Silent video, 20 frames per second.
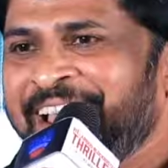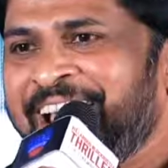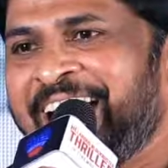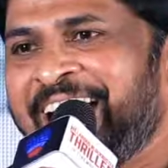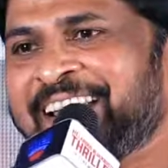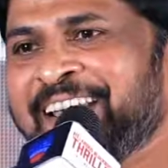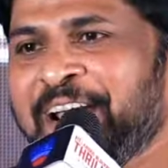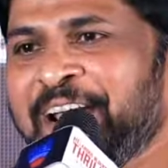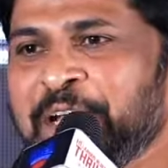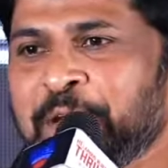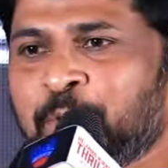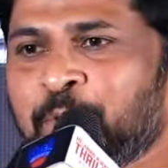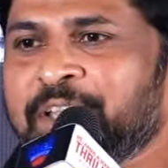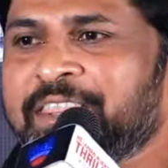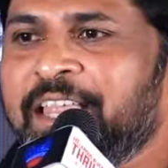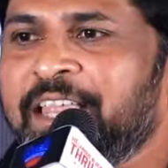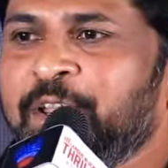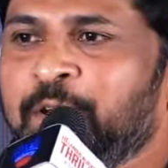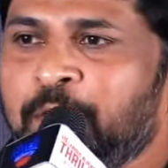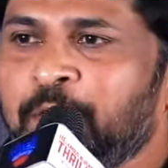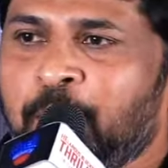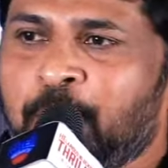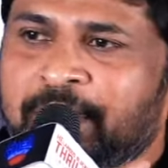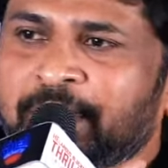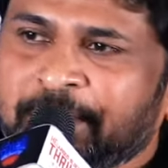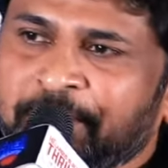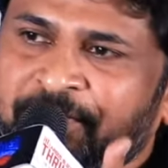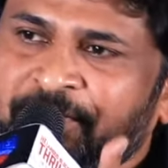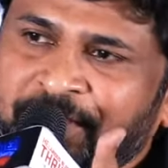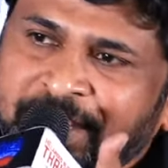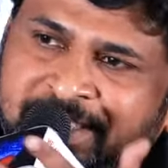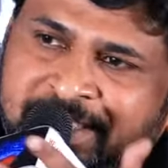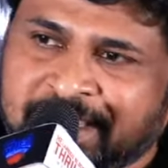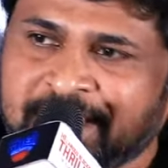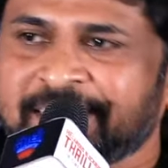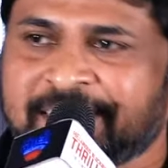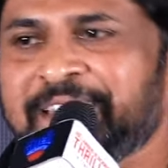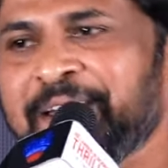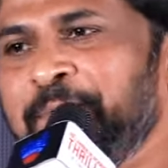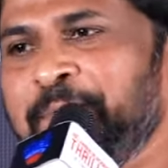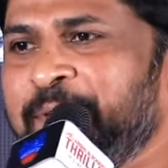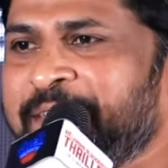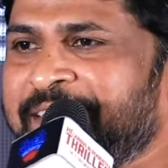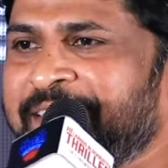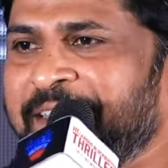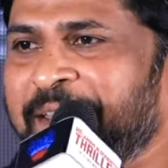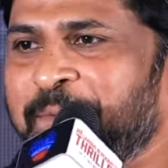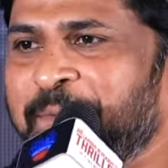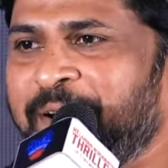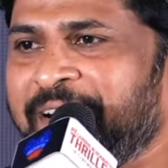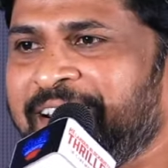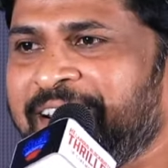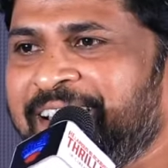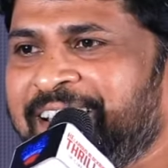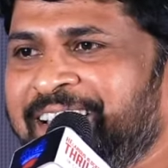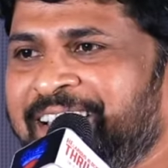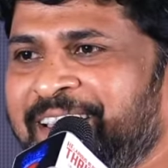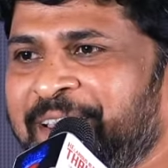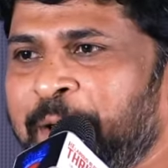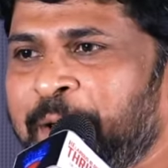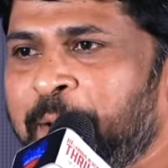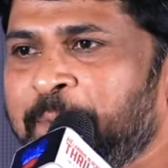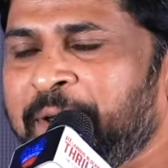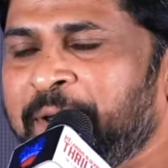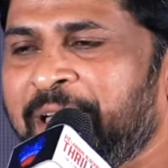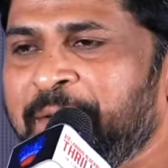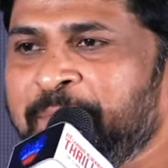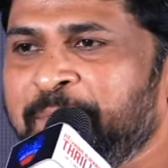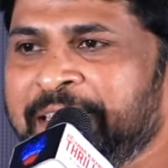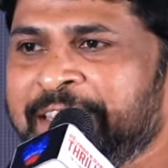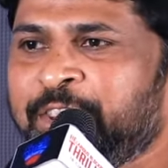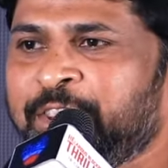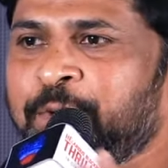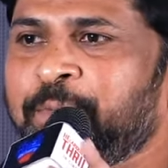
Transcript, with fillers: అట్లాంటి ఒక తెలుగులో ఒకటి ఫిక్స్ చేసారు అనిపించింది అనమాట మీ ఇద్దరు